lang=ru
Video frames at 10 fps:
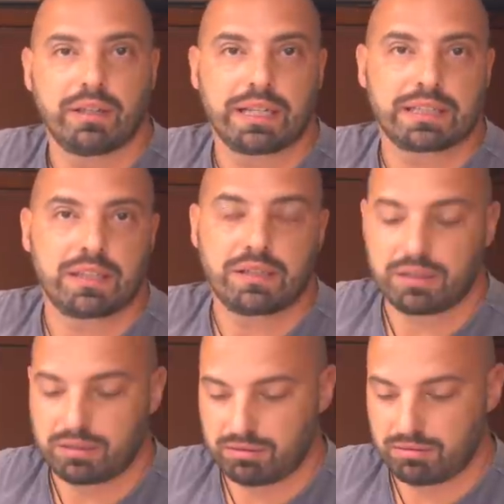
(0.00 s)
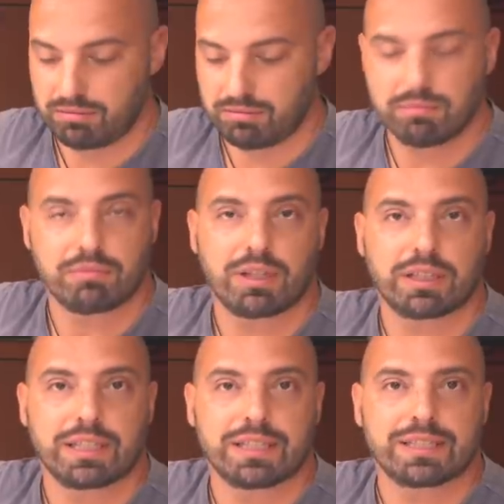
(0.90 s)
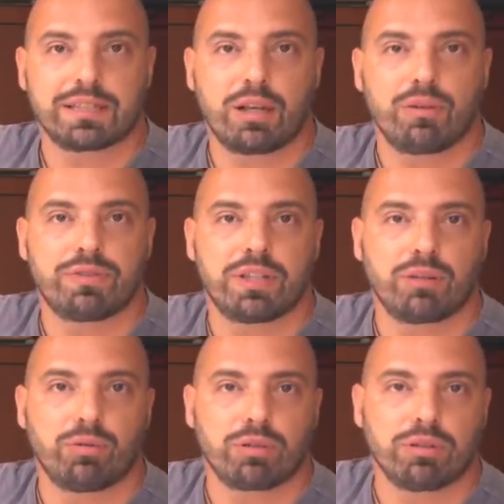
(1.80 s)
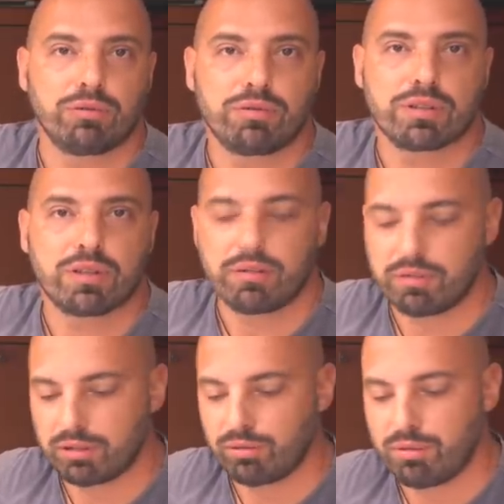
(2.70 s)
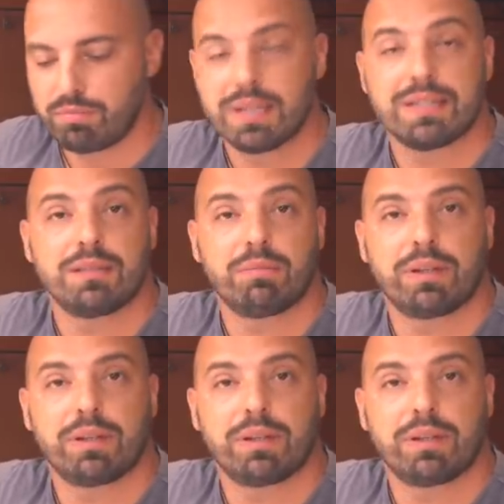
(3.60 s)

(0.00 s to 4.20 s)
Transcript: Я, кстати, это, знаю все аккорды, но не знаю ни одной песни,